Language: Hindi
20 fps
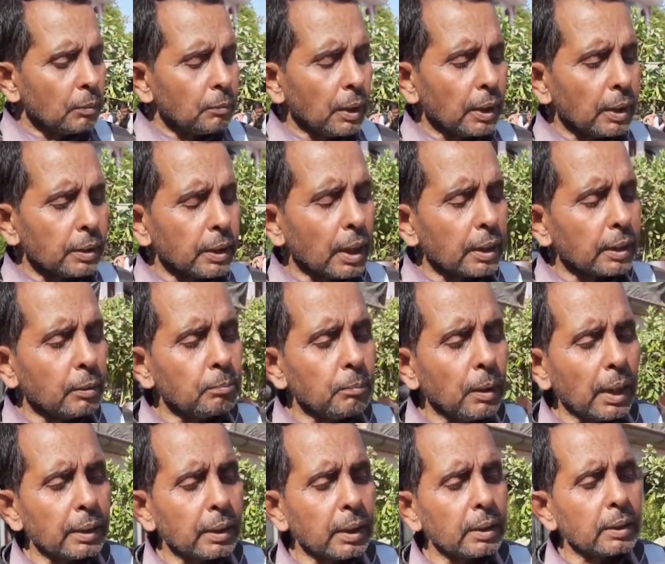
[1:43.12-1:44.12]
हमारे साथ हम
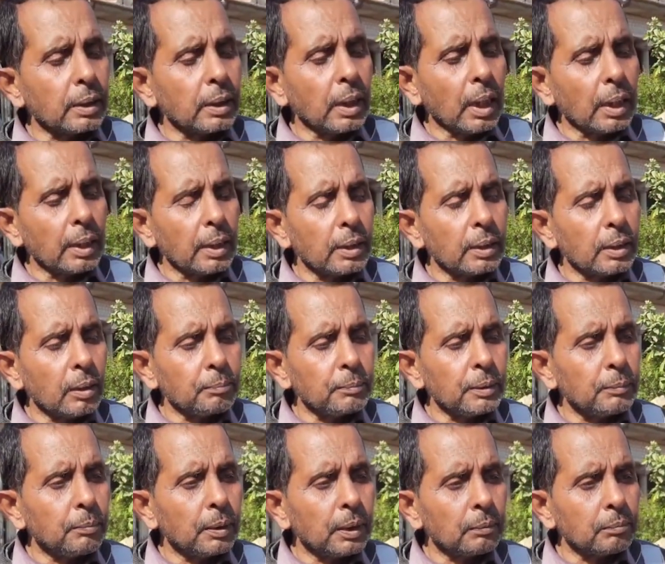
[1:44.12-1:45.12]
मार्केट से आ रहे थे
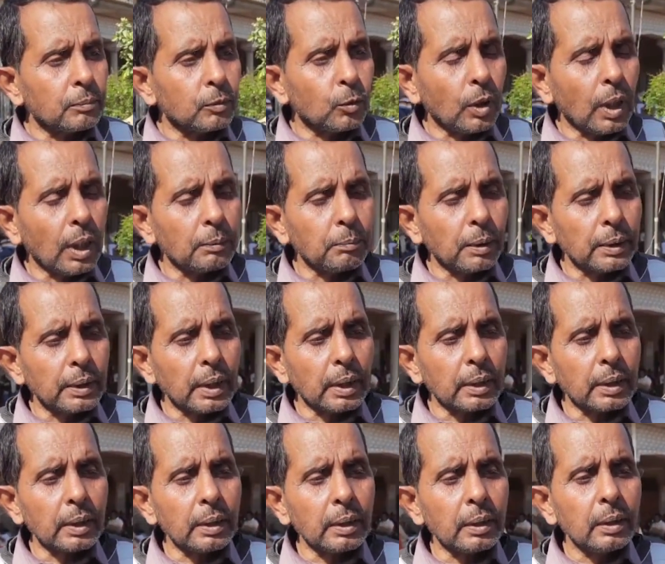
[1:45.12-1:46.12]
अपनी दुकान बंद
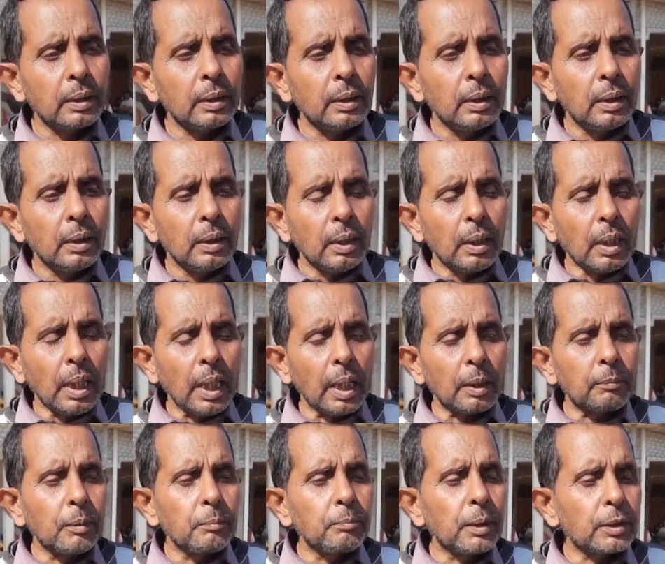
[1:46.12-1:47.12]
करके आँख
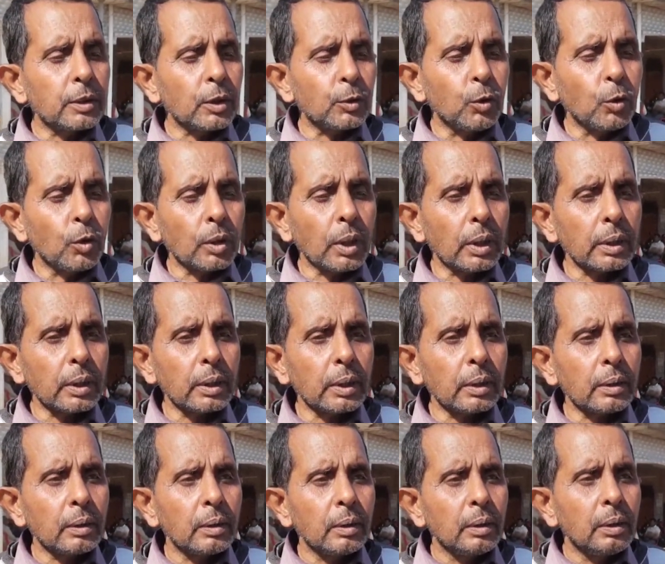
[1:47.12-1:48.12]
में मिर्च झोंक करके
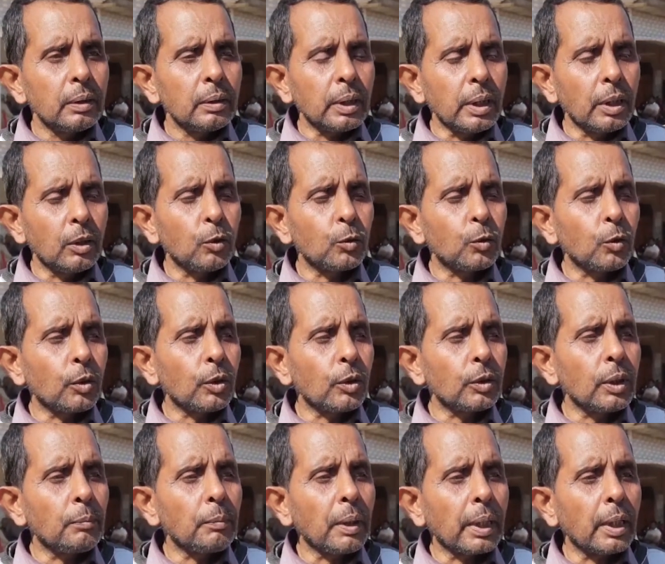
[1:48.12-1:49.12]
तीन लुटोरों
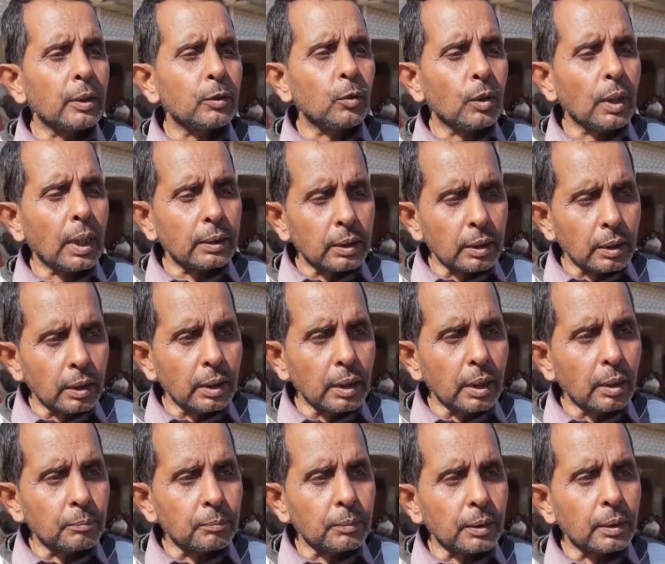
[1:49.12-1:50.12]
ने हमारा झोला छीन
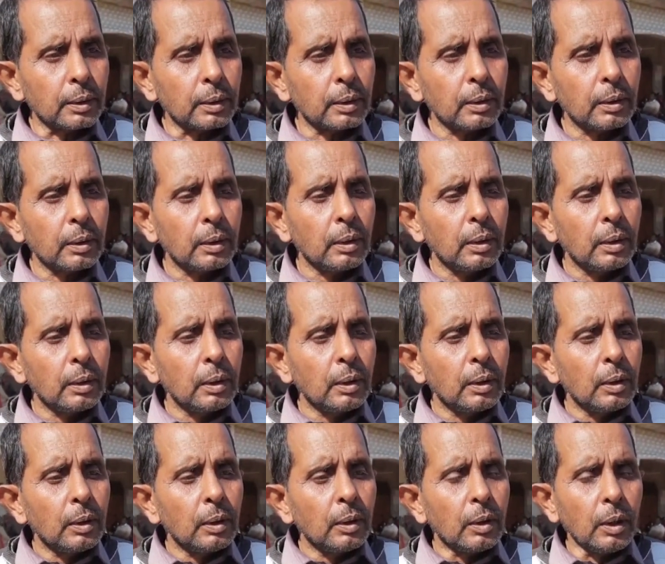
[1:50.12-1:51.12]
लिया
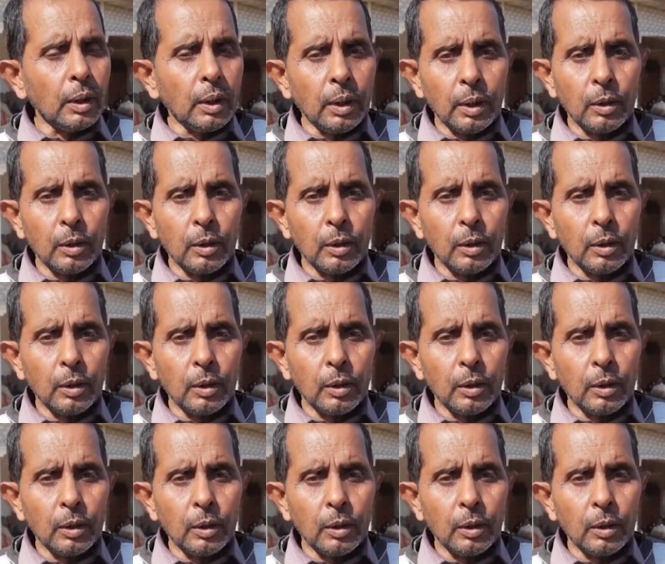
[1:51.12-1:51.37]
हमसे